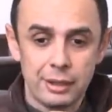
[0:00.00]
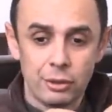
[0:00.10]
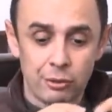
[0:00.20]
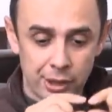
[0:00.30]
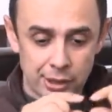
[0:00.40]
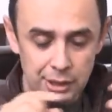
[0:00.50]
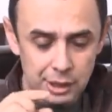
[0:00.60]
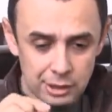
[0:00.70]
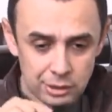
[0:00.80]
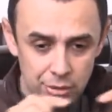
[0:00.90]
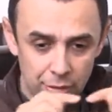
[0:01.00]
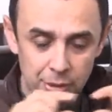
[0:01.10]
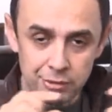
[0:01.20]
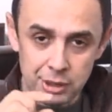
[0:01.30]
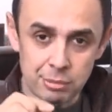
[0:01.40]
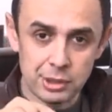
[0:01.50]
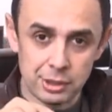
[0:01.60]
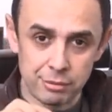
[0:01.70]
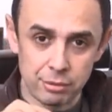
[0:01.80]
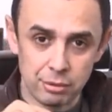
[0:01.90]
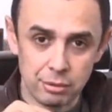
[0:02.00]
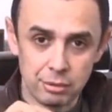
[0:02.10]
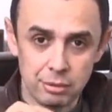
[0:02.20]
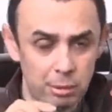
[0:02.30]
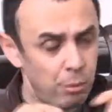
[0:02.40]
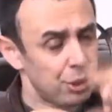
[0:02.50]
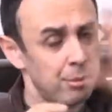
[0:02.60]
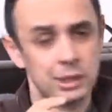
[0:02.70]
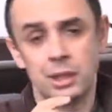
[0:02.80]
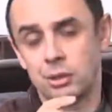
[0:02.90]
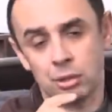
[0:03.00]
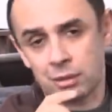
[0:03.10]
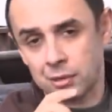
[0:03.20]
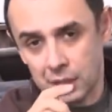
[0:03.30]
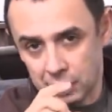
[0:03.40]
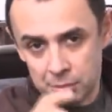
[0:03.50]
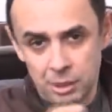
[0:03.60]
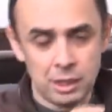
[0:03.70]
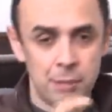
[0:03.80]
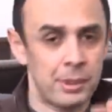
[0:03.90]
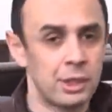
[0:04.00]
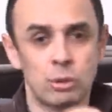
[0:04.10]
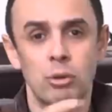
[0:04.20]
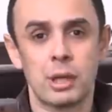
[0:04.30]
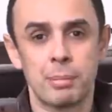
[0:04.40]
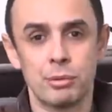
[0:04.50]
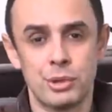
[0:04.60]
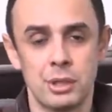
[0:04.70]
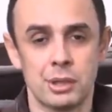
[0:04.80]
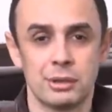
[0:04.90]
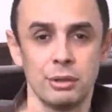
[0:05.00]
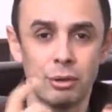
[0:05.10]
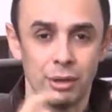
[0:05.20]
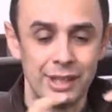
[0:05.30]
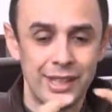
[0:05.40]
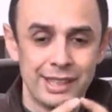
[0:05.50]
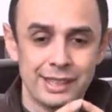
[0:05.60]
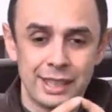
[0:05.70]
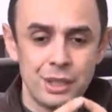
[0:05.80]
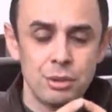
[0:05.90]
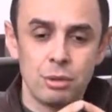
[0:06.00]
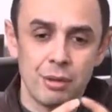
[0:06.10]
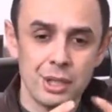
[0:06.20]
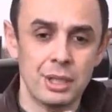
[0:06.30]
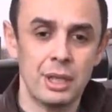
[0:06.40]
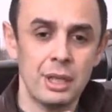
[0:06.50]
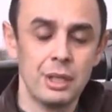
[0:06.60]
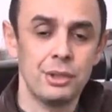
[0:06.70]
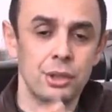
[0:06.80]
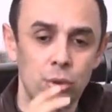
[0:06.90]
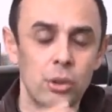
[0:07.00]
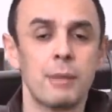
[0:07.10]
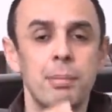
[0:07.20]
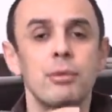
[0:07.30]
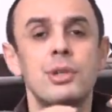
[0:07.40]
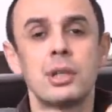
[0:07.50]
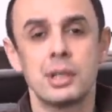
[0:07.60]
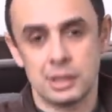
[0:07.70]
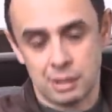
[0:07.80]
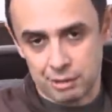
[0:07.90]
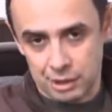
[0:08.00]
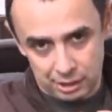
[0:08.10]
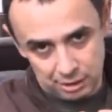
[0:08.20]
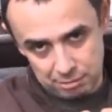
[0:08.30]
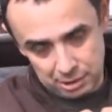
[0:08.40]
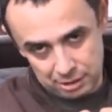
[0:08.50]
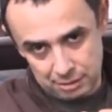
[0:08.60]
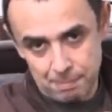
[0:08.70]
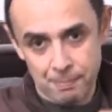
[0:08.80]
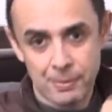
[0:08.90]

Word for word: Но в конце концов мы видим цифру. Мы можем разделить ее на квадратные метры и понять, сколько получилось. Но заказчику важно не сколько получилось на квадратный метр,